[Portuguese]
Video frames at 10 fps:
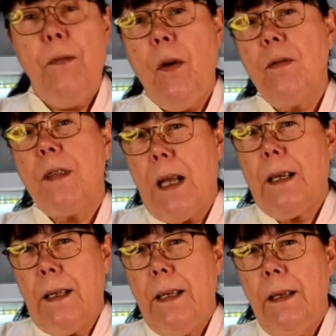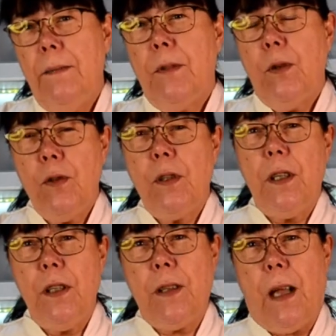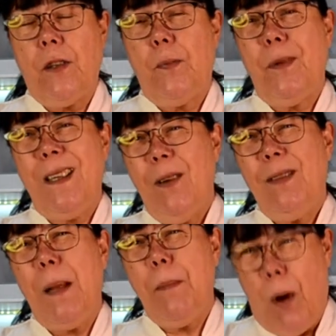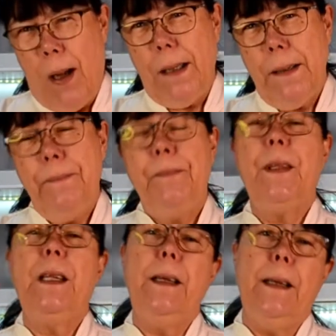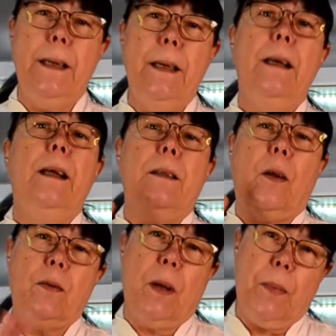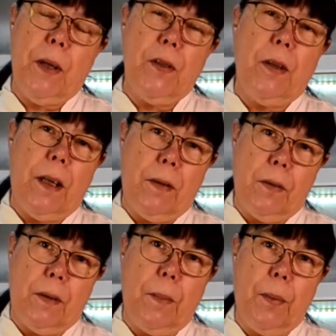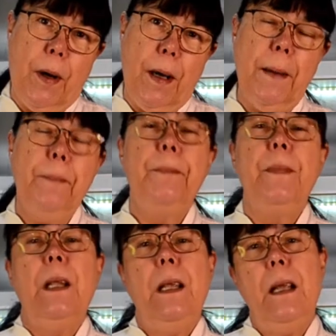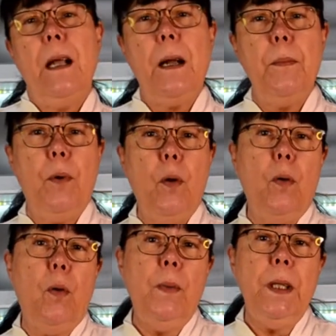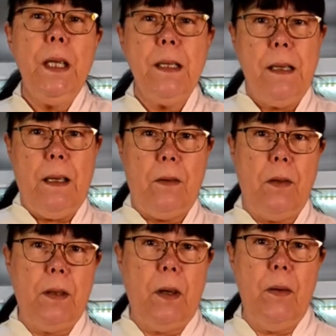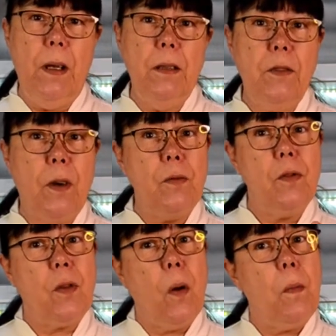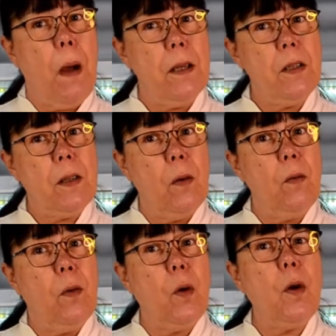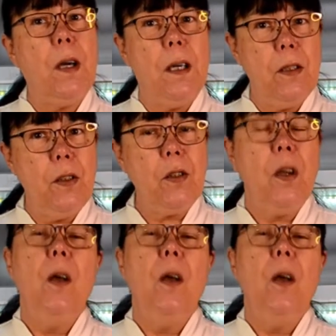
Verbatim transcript: Vou usar aqui os cristais, porque eu dei mole e não tampei direito o tapoé e acabou umedecendo. Então eles não estão mais tão crocantes